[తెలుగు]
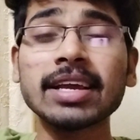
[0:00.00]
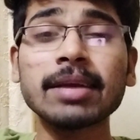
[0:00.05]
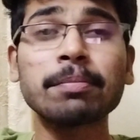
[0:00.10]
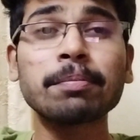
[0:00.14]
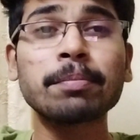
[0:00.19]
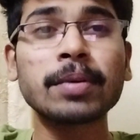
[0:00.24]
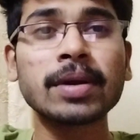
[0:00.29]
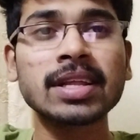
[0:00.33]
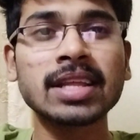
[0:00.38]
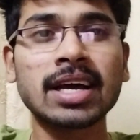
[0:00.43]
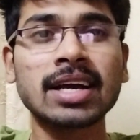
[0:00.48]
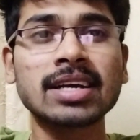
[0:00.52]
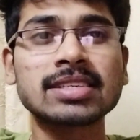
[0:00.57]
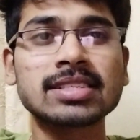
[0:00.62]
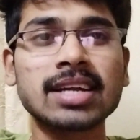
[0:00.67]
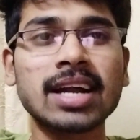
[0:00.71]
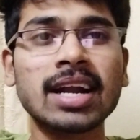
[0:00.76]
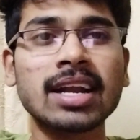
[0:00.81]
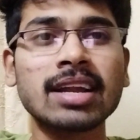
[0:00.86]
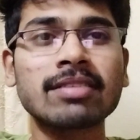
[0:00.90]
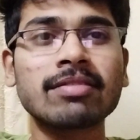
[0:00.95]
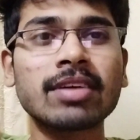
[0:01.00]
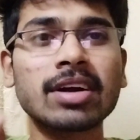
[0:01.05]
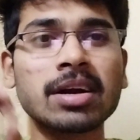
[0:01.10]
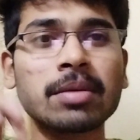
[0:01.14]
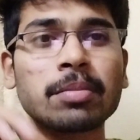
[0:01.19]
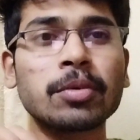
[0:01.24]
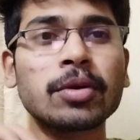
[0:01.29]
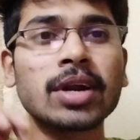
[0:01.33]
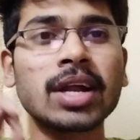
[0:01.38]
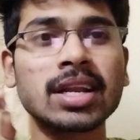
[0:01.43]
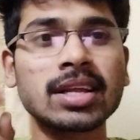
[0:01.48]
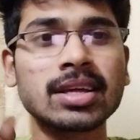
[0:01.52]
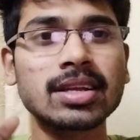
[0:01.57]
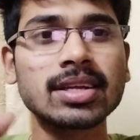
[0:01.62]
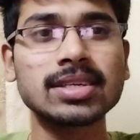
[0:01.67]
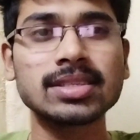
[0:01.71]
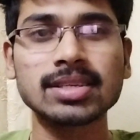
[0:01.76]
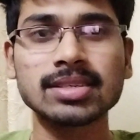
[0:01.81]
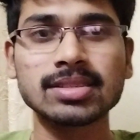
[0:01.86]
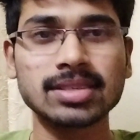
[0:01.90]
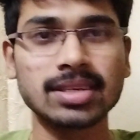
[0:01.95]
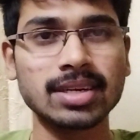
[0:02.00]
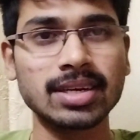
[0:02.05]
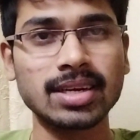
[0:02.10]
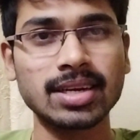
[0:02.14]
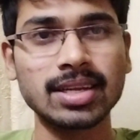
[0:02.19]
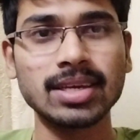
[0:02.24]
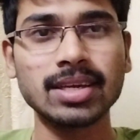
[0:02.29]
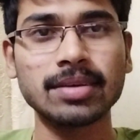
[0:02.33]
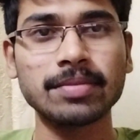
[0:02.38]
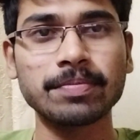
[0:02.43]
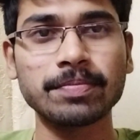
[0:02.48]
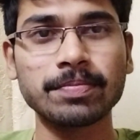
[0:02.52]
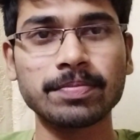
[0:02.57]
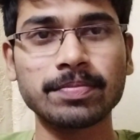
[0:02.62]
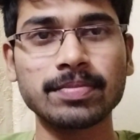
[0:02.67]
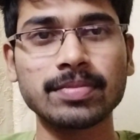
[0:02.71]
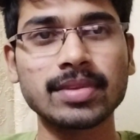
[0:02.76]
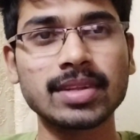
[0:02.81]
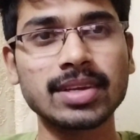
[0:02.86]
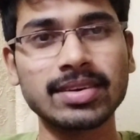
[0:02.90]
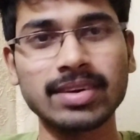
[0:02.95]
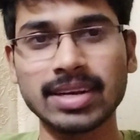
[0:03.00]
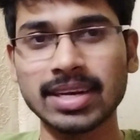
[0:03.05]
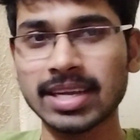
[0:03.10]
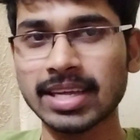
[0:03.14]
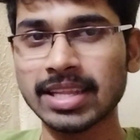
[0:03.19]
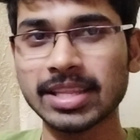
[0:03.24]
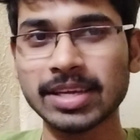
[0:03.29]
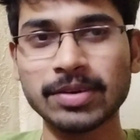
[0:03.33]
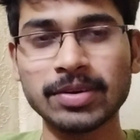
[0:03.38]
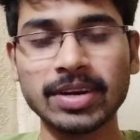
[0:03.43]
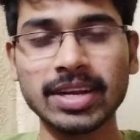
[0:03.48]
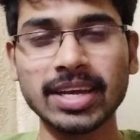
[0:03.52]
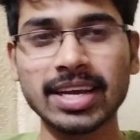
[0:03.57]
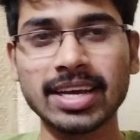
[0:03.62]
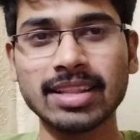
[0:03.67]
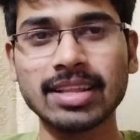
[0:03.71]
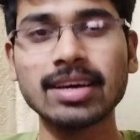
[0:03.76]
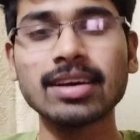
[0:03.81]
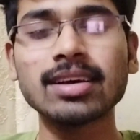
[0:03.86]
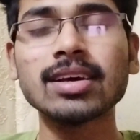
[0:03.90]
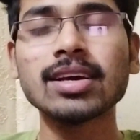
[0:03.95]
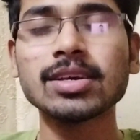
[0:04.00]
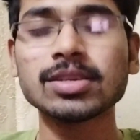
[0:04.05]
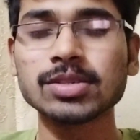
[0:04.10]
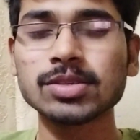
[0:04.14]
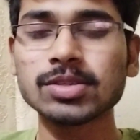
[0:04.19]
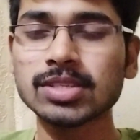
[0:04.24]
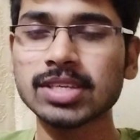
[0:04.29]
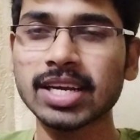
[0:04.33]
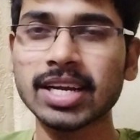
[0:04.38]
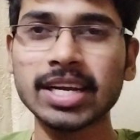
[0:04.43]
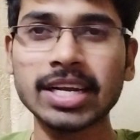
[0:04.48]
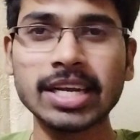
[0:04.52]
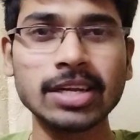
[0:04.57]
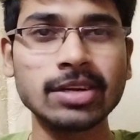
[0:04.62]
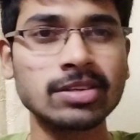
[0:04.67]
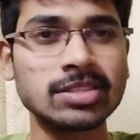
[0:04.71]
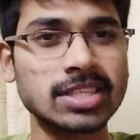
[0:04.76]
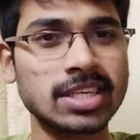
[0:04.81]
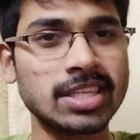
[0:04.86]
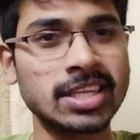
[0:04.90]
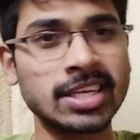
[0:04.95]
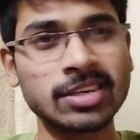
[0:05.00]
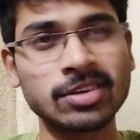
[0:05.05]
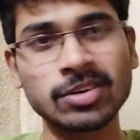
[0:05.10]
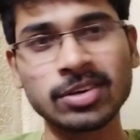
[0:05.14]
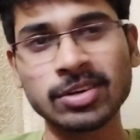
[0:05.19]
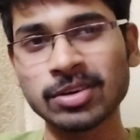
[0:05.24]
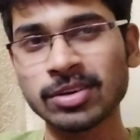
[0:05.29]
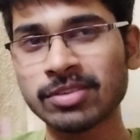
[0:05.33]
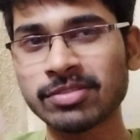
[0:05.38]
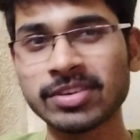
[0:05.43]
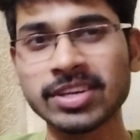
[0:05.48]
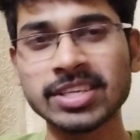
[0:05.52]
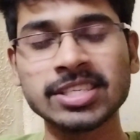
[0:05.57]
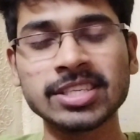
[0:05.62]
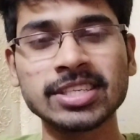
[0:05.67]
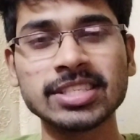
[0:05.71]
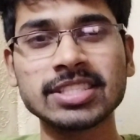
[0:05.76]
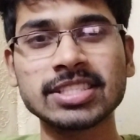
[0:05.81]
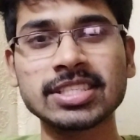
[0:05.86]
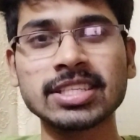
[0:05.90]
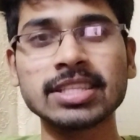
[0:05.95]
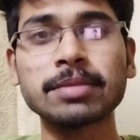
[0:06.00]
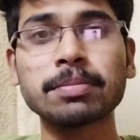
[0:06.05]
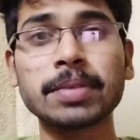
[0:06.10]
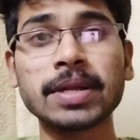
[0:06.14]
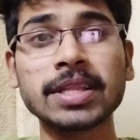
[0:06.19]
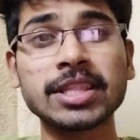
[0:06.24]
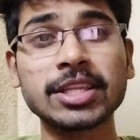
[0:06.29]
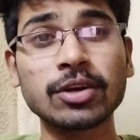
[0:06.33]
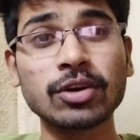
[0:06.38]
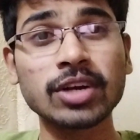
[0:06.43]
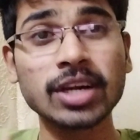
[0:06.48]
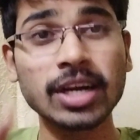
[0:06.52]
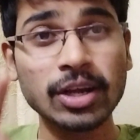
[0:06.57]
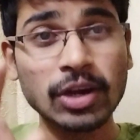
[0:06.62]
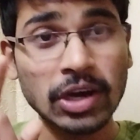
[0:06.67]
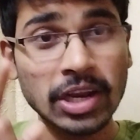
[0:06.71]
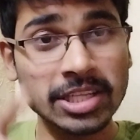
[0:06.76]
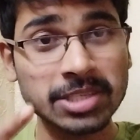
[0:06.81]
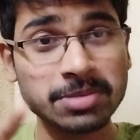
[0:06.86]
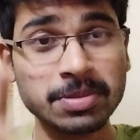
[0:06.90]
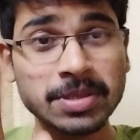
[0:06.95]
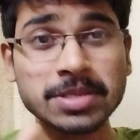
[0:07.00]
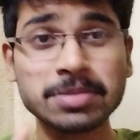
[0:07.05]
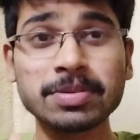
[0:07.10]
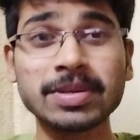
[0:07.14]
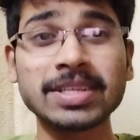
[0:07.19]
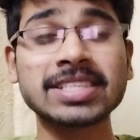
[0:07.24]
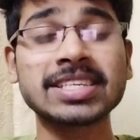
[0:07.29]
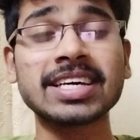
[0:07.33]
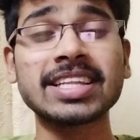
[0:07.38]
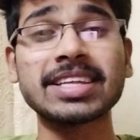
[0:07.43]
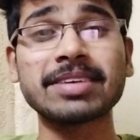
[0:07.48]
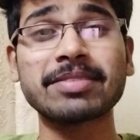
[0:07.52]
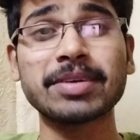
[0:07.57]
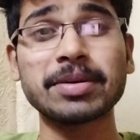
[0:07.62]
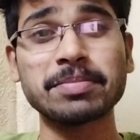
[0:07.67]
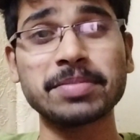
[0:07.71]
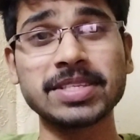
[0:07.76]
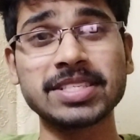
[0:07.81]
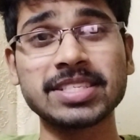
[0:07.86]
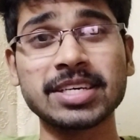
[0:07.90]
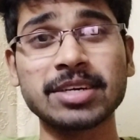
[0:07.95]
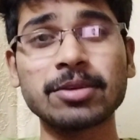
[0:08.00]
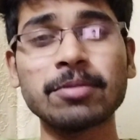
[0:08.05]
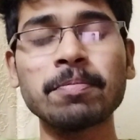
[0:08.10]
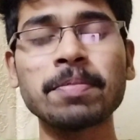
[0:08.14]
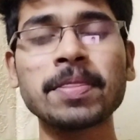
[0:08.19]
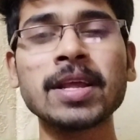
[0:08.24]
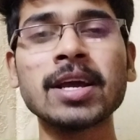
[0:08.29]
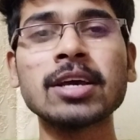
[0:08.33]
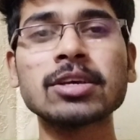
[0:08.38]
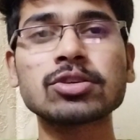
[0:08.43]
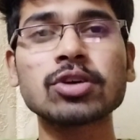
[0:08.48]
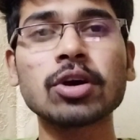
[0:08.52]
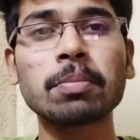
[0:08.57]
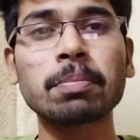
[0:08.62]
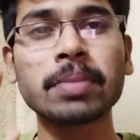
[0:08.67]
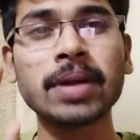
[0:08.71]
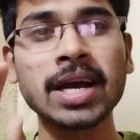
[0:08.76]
ఇప్పటిదాకా స్టార్ట్ అవ్వకపోవడానికి రీజన్స్ ఏంటి ఇవన్నీ అయితే ఉన్నాయి కదా సో జేఎన్టీ నుంచి అయితే ఇంకొక నోటిఫికేషన్ ఇచ్చింది ప్రతి ఒక్క కాలేజ్ ప్రిన్సిపల్స్కి అయితే పంపించారు సో